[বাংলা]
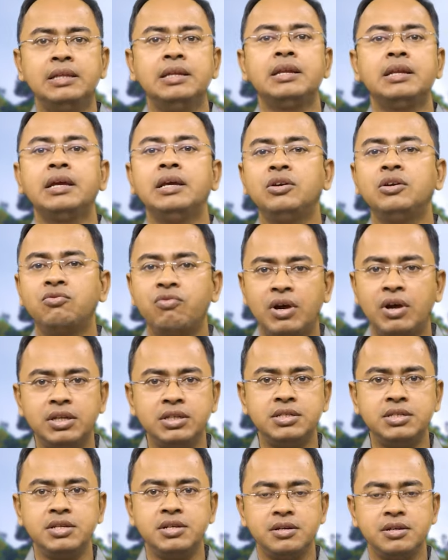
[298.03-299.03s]
এদের এই
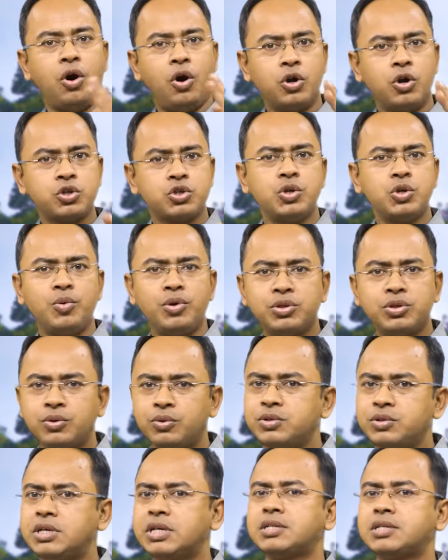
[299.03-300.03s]
কোয়ালিটি অষ্টমত
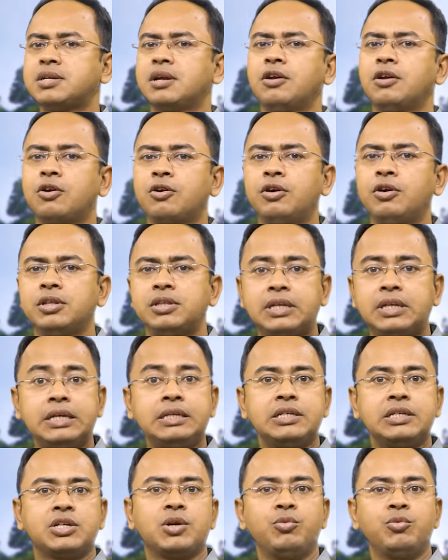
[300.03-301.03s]
জ্যেষ্ঠা নক্ষত্রের
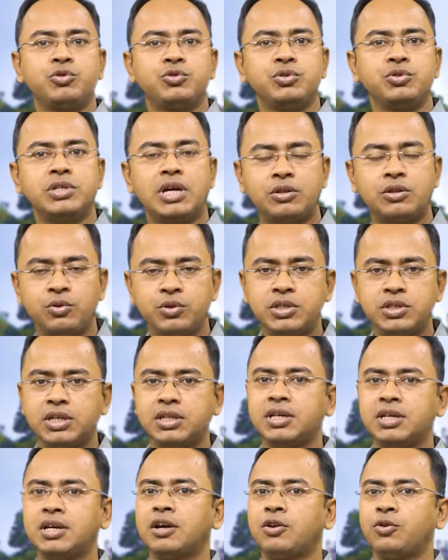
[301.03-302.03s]
যে সমস্ত জাতক
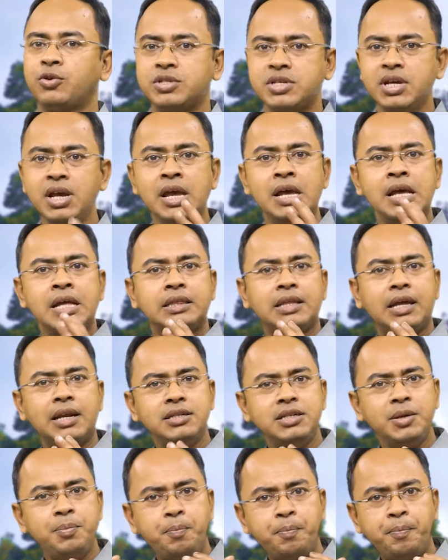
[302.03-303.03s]
জাতিকা রয়েছে তারা
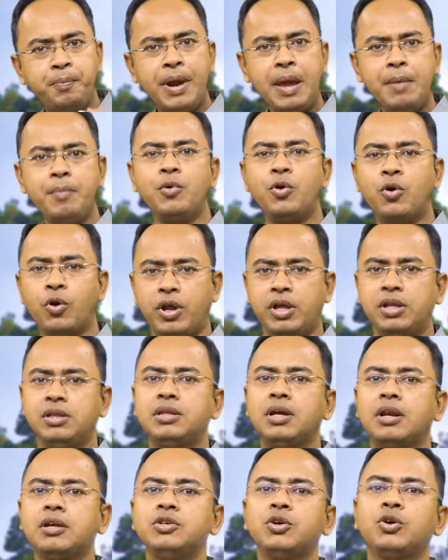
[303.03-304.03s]
যে প্রেম করেন
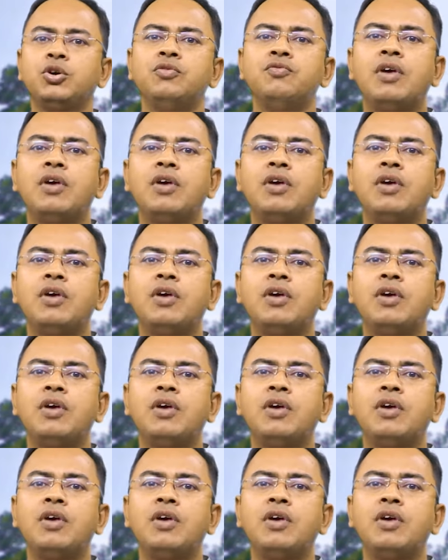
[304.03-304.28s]
তারা যখন